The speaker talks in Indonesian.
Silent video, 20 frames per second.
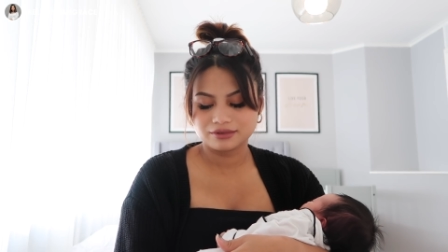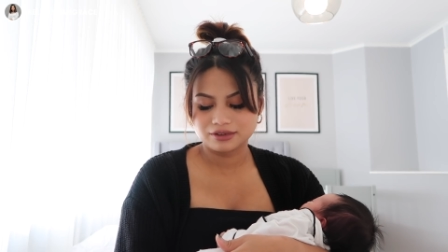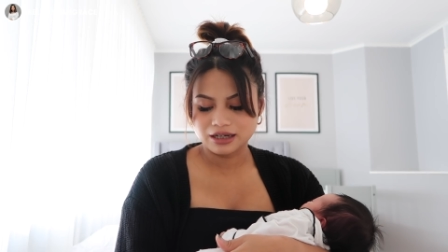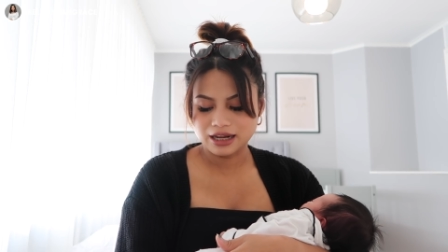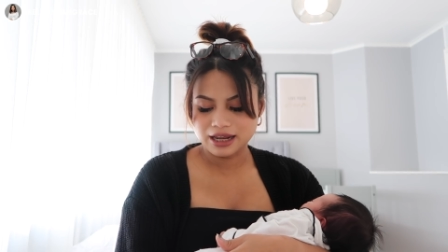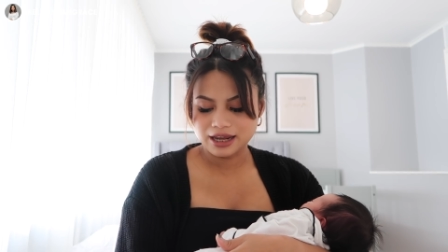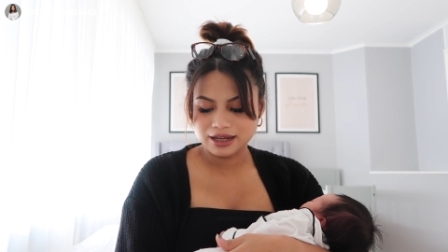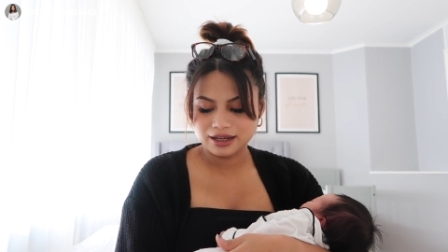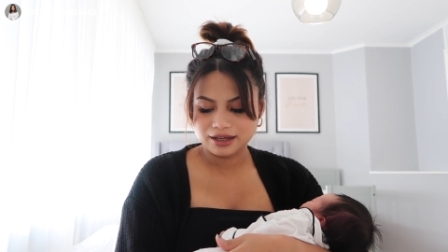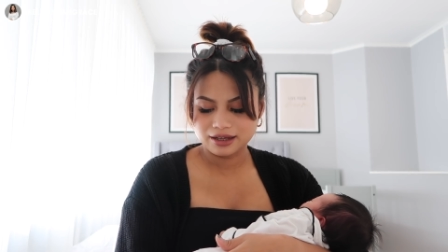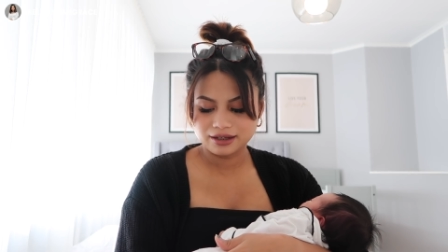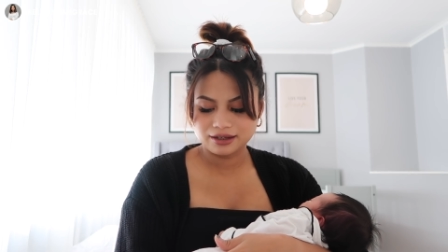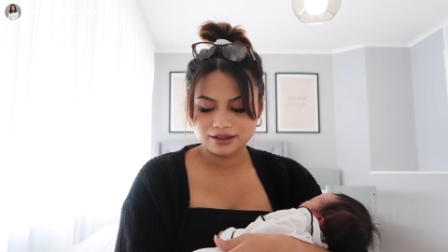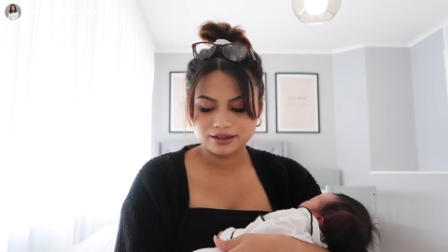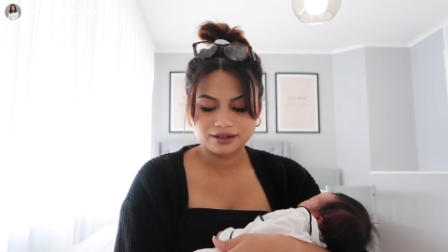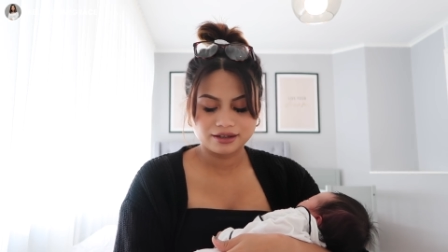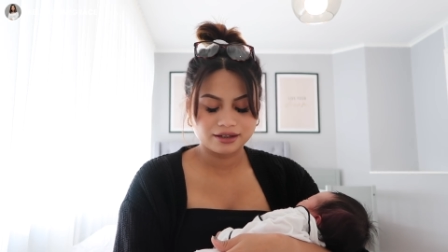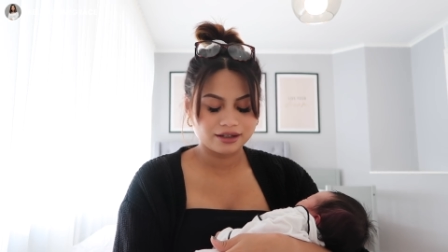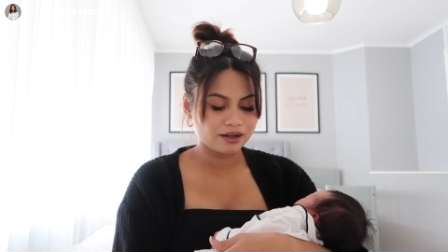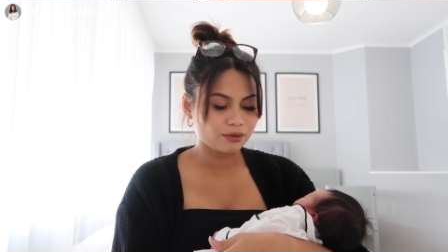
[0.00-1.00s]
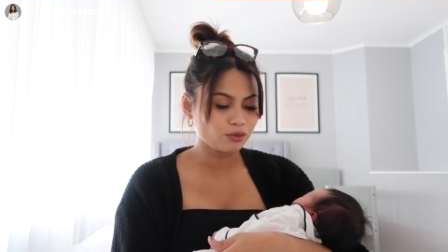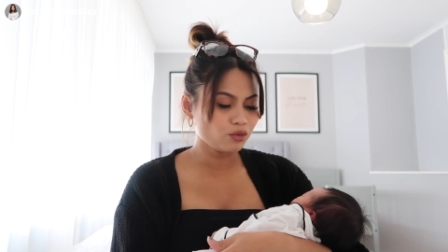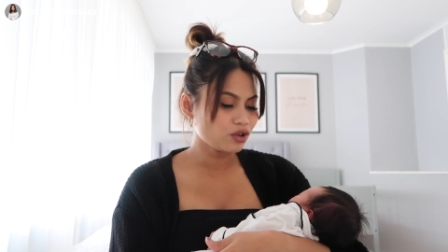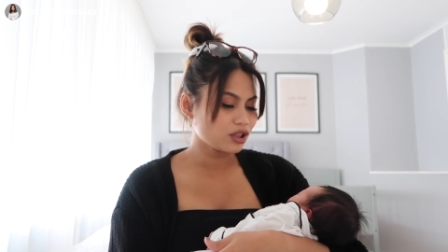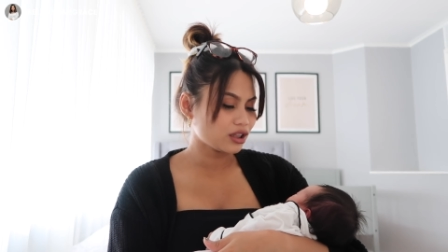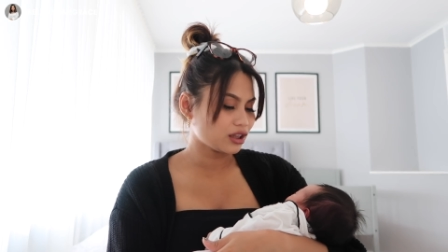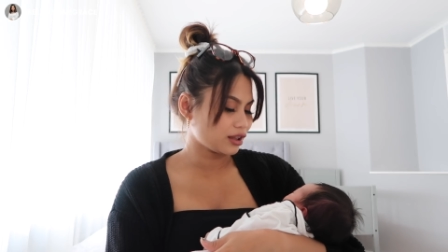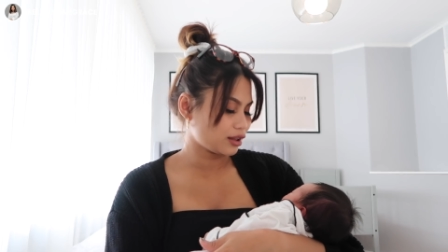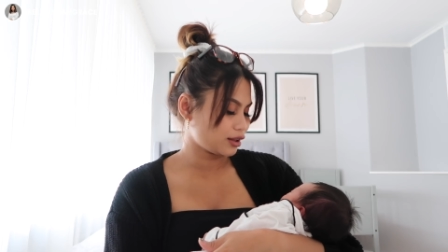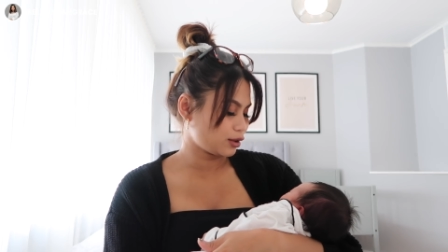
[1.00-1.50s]
dek kamu
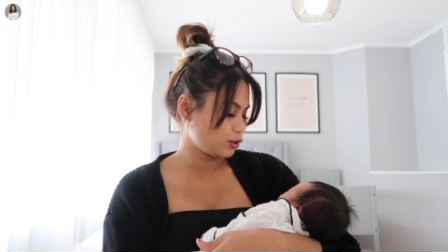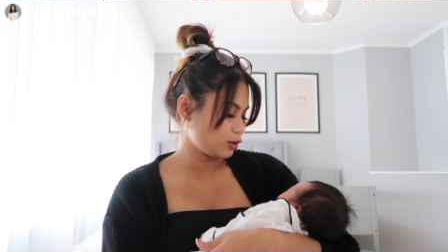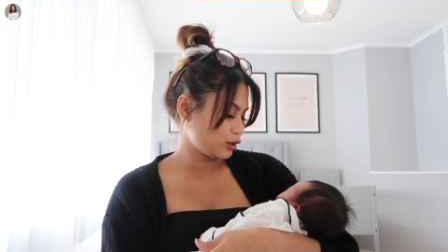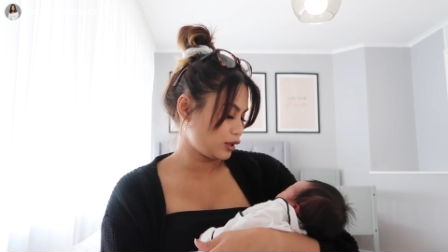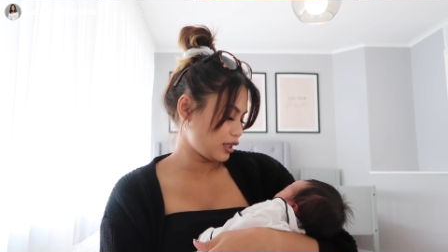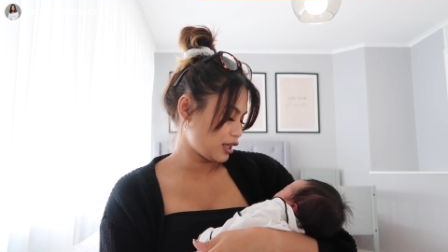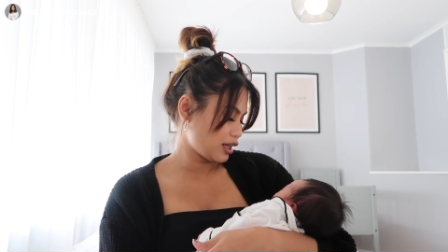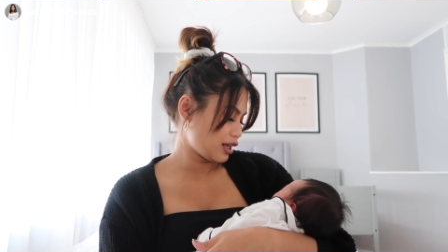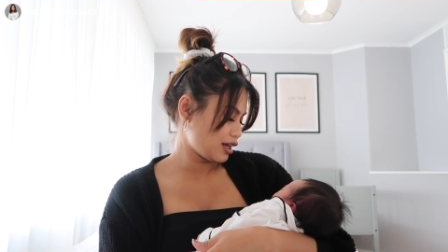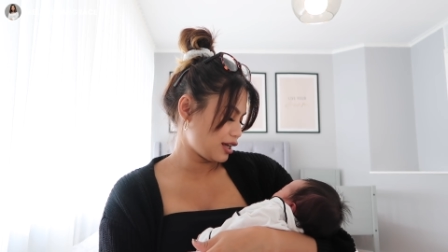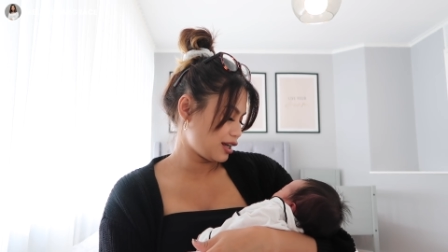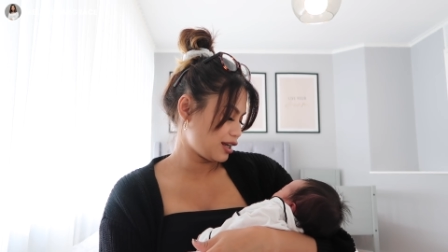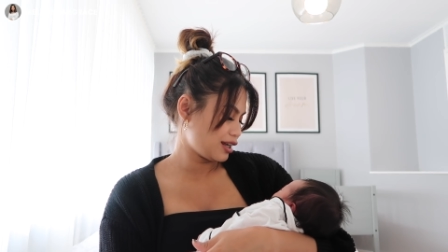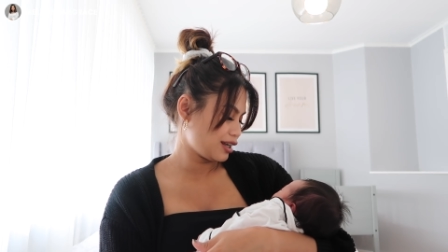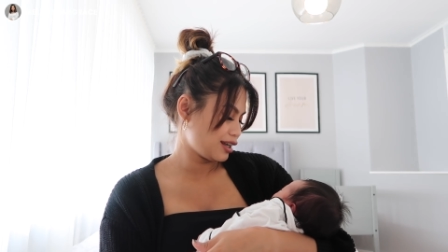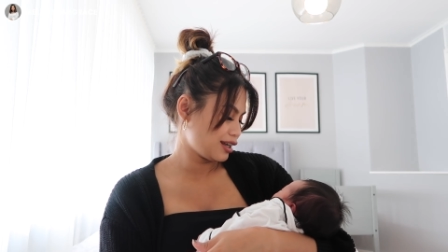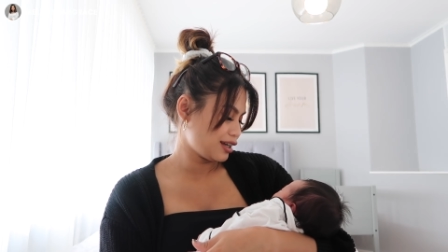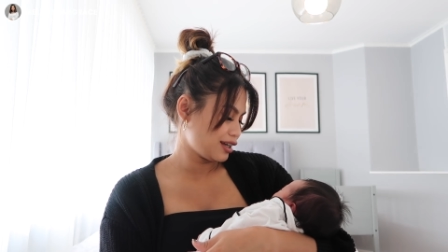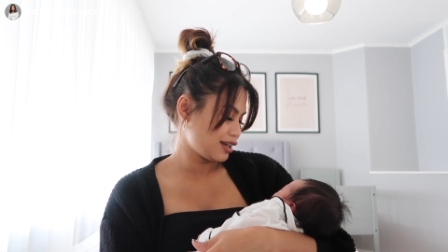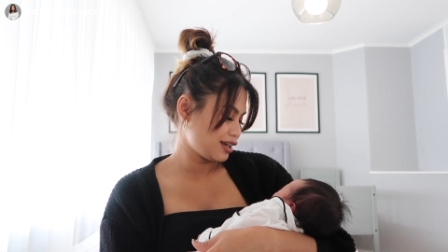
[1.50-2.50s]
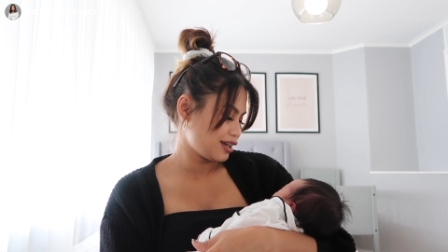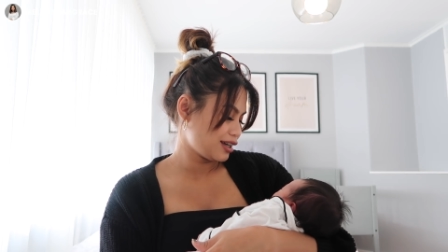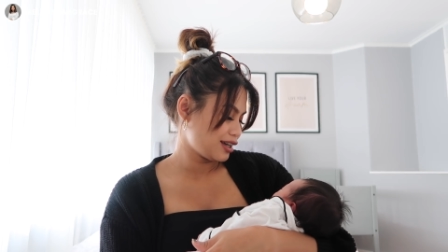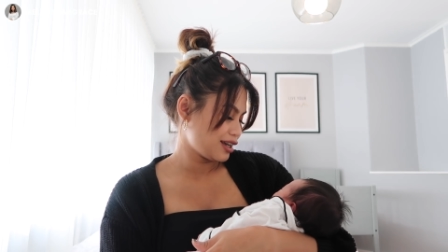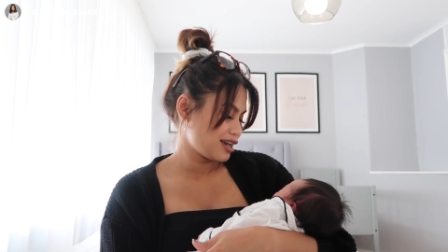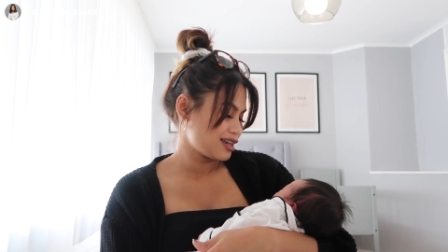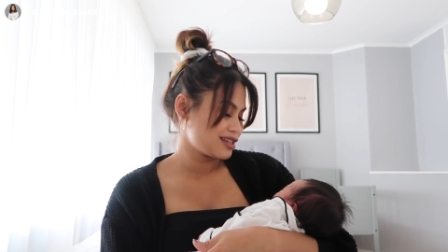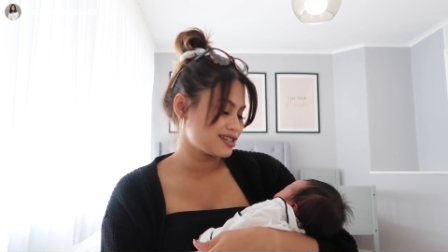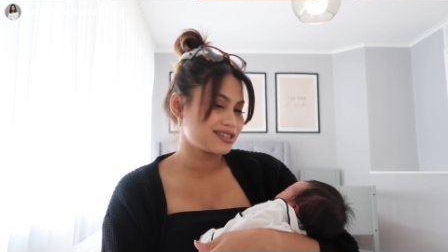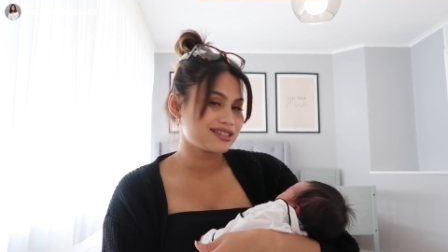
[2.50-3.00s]
kentut nak
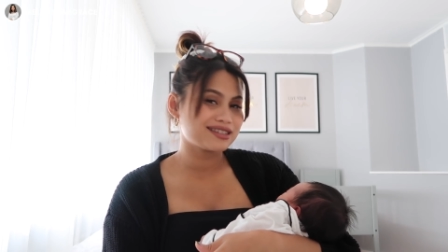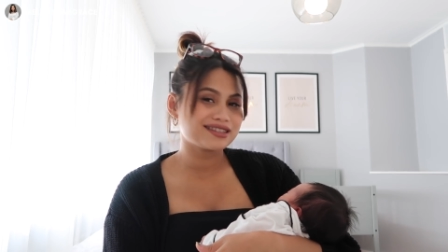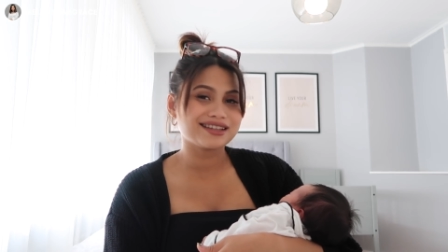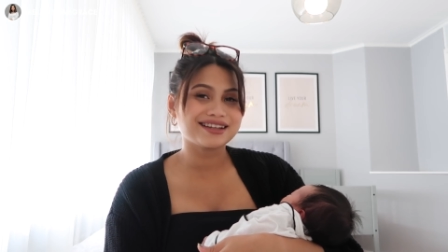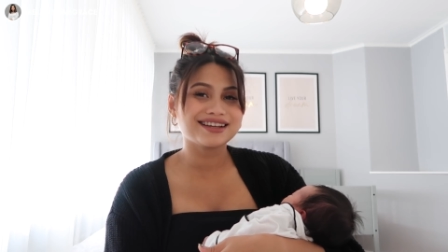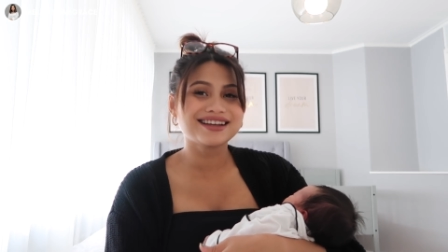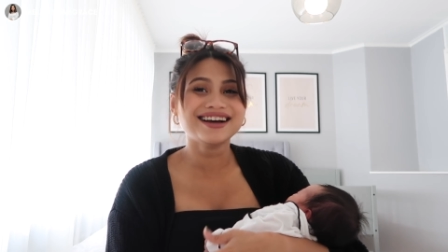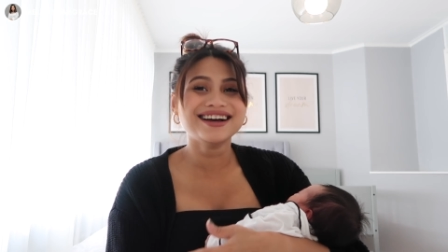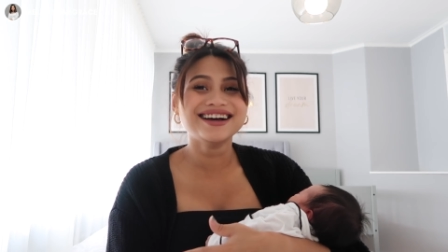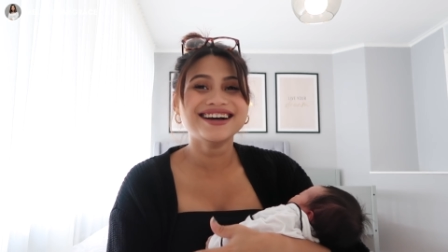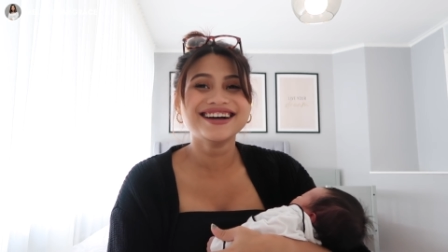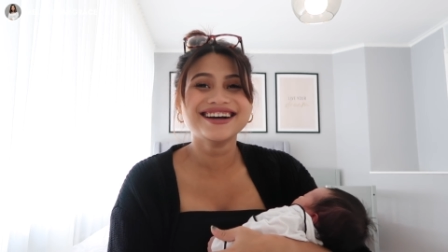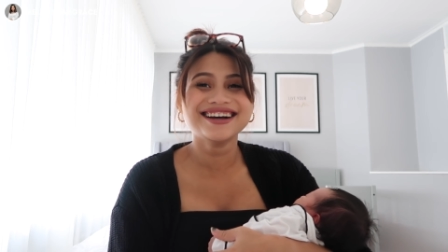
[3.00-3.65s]
astaga